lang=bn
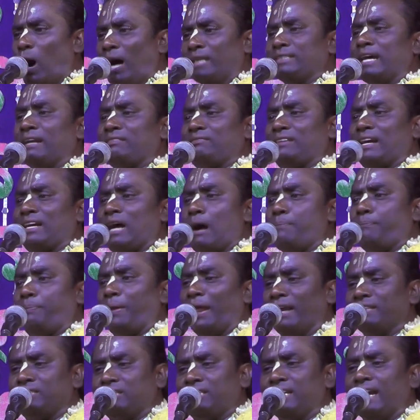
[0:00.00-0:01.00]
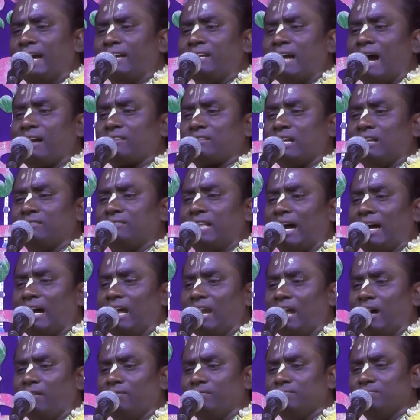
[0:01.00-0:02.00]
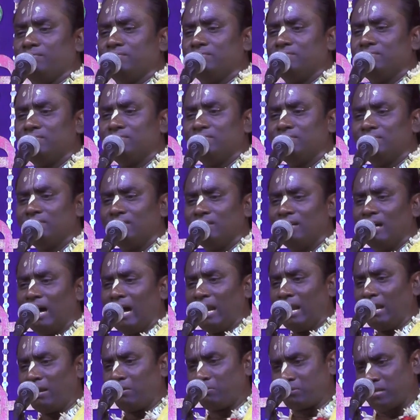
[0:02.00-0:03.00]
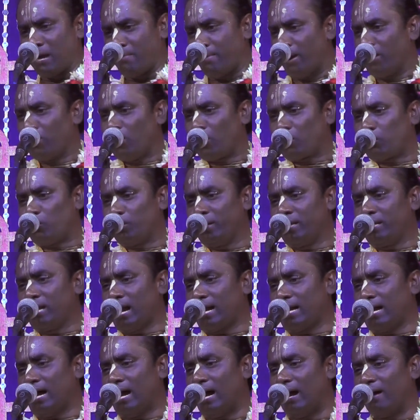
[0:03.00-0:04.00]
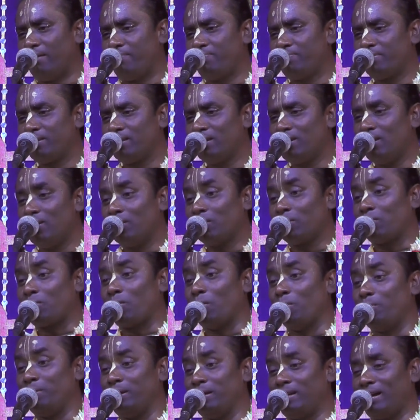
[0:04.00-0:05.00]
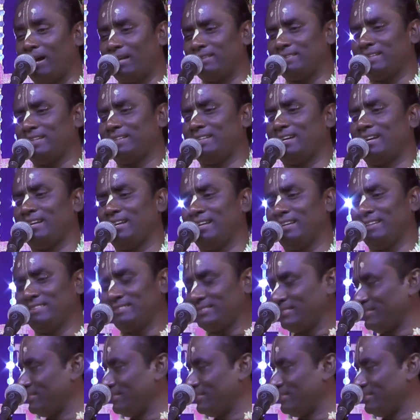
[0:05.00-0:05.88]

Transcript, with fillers: হাজার টাকা ফিস দিয়ে ডাক্তার দেখালাম আর এই সামান্য কুড়ি টাকা কবিরাজে জানে